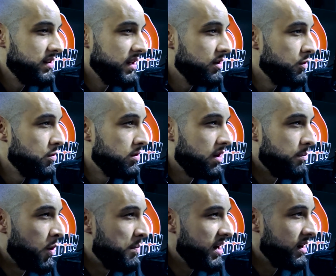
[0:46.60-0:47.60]
est lourd, un
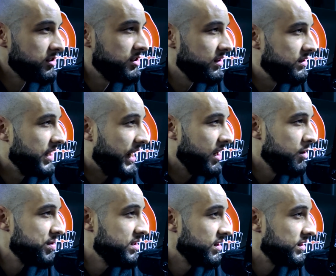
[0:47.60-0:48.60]
bon mélange de drill
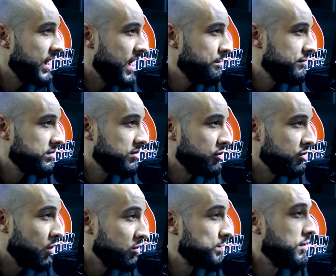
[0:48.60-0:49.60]
puis de trap sur une
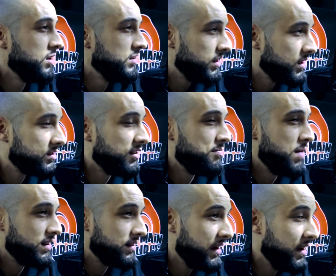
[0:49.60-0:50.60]
grosse prod de Christophe
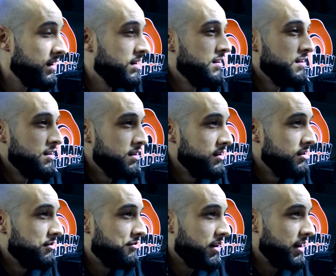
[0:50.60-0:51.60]
Martin.
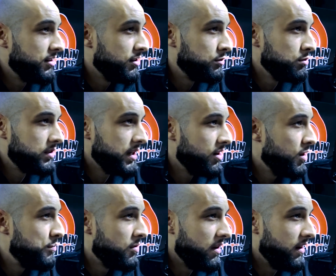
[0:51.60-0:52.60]
Fait que tout est là
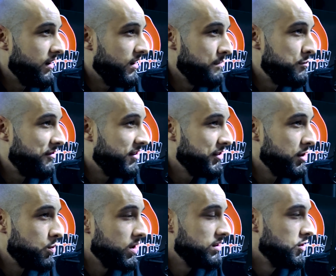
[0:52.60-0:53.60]
pour, euh, pour faire de
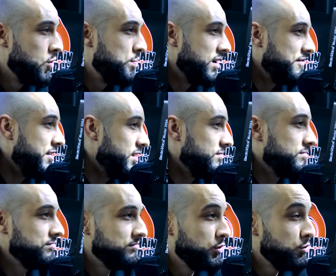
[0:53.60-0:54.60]
quoi de dope, en fait.
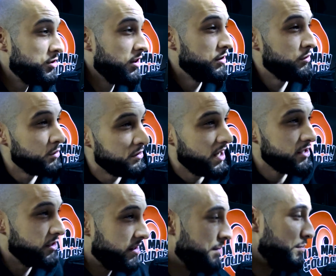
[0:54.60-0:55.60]
12 heures de tournage,
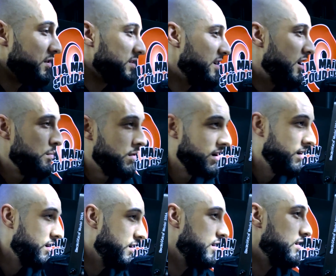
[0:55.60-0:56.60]
chez clip là c'était vraiment.
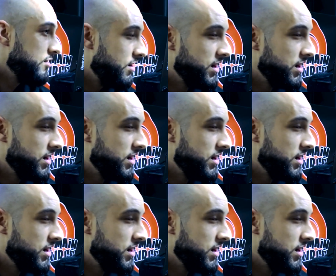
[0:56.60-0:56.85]
12 heures, ouais,